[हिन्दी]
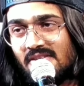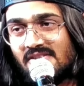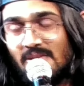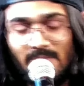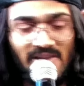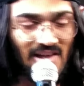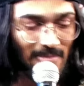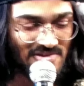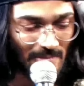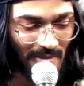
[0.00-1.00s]
जब मेरे घर में
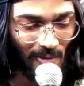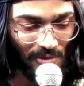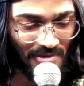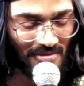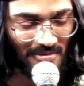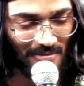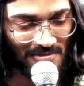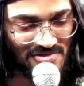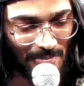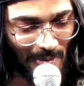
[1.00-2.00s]
चप्पलें उड़
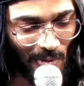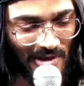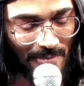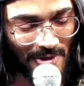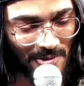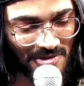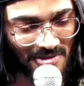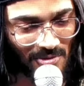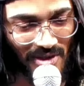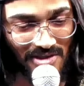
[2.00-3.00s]
चप्पल उल्टी पड़ी होती है
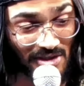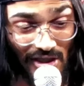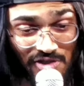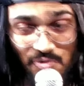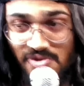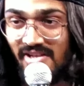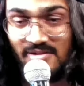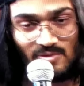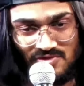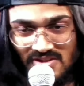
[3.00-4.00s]
तो कहते क्लेश हो जाएंगे
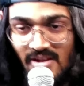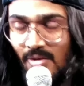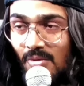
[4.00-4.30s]
इसको सीधा करो